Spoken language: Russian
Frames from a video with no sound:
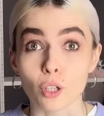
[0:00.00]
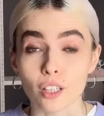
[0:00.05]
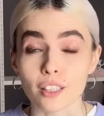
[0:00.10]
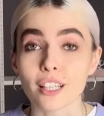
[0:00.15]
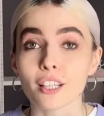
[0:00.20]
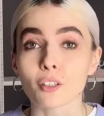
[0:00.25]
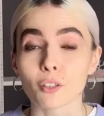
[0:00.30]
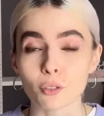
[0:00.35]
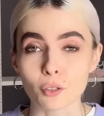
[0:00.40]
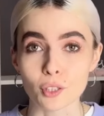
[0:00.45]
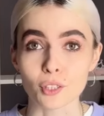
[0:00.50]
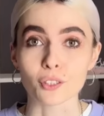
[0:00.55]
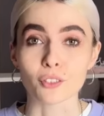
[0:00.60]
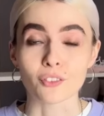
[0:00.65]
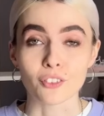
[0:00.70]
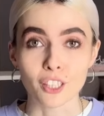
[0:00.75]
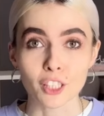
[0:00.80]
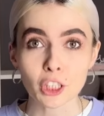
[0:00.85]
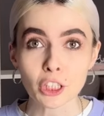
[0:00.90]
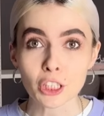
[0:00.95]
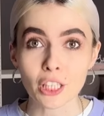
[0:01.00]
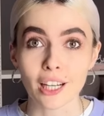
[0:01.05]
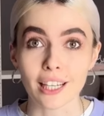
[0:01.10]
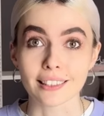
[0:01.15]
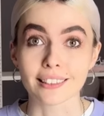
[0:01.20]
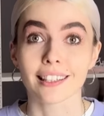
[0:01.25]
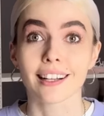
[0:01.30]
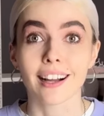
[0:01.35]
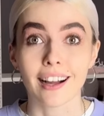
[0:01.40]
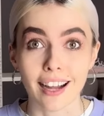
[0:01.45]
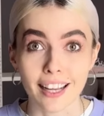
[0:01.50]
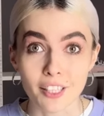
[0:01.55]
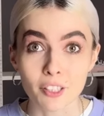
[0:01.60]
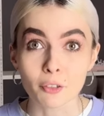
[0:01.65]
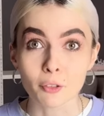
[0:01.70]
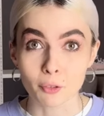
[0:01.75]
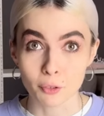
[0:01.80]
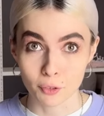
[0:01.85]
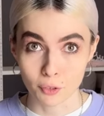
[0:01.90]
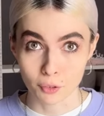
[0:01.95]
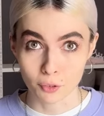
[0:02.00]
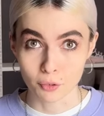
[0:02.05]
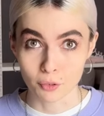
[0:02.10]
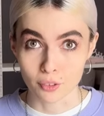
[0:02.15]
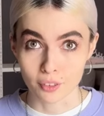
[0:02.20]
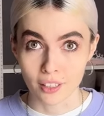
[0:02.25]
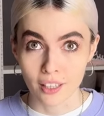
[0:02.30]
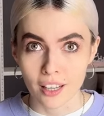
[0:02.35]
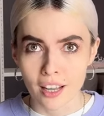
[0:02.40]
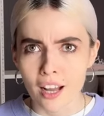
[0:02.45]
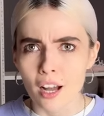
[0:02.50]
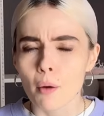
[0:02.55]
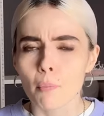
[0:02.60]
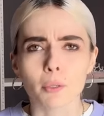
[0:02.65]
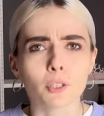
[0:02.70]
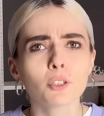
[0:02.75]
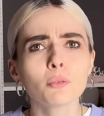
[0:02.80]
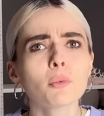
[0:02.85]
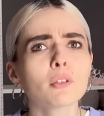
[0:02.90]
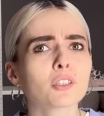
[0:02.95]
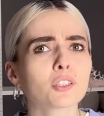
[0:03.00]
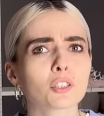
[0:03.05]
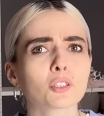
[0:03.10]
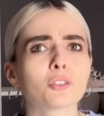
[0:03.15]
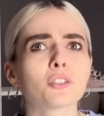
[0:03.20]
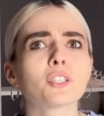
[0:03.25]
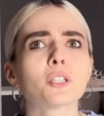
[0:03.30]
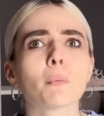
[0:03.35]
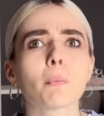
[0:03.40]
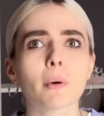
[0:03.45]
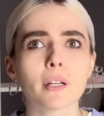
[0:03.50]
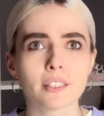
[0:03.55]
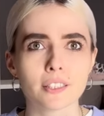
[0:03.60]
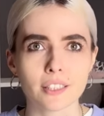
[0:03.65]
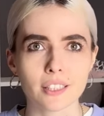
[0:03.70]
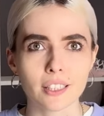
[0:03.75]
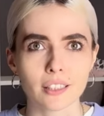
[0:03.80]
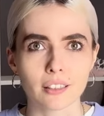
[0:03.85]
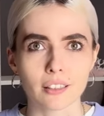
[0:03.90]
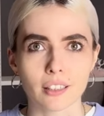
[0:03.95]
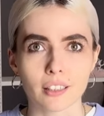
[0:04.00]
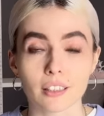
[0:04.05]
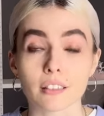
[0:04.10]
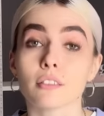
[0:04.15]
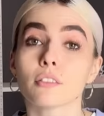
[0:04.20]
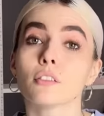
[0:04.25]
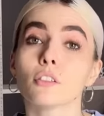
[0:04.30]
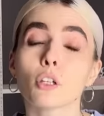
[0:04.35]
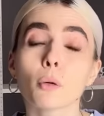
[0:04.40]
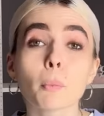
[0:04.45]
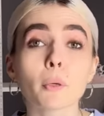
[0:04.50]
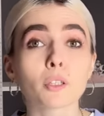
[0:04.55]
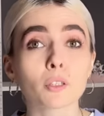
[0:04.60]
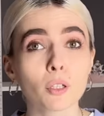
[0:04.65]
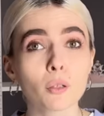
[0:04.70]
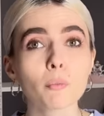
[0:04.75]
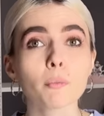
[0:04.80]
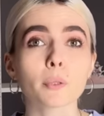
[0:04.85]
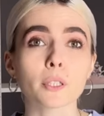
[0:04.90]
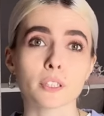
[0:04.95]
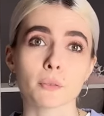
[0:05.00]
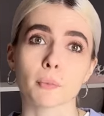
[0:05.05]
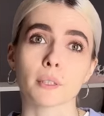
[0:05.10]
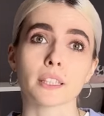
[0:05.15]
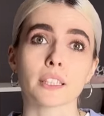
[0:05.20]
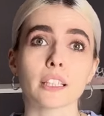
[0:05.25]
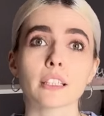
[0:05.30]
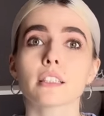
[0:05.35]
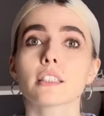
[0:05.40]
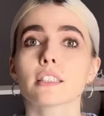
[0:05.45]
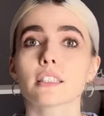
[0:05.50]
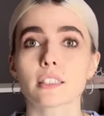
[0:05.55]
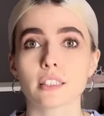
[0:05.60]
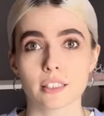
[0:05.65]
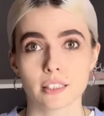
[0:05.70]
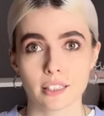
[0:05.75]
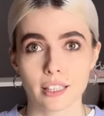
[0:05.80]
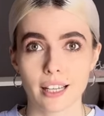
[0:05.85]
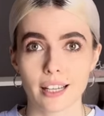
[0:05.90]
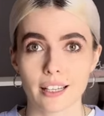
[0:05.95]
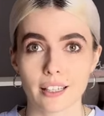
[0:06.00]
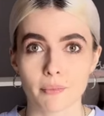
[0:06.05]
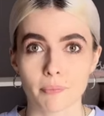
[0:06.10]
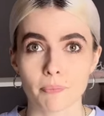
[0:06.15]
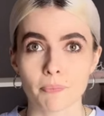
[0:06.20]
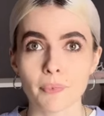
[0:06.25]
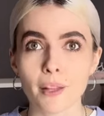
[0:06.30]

она носит вещи от Хай Кутюр. Подумала, что это подделка, но потом присмотрелась к деталям.